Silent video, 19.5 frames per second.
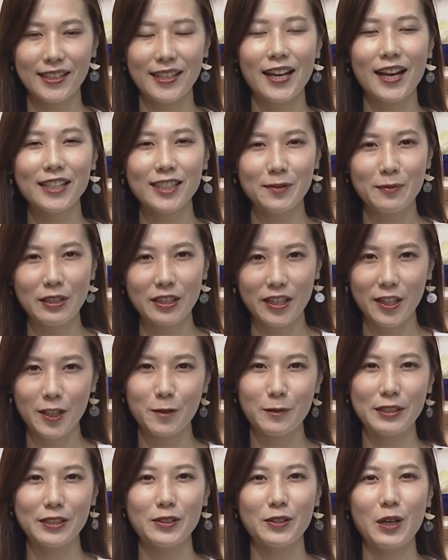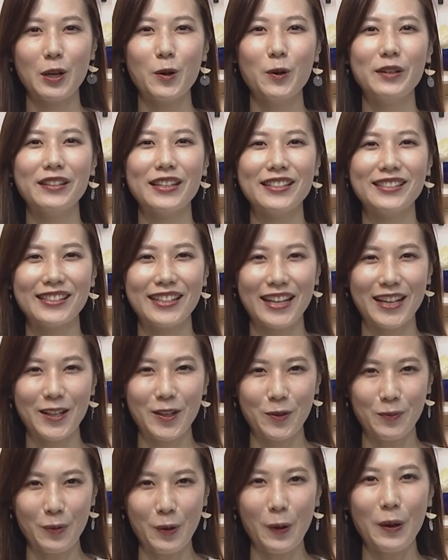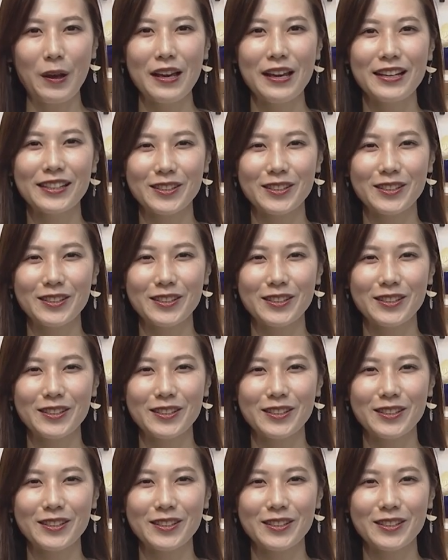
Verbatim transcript: 散り始めている場所が多いんですけれども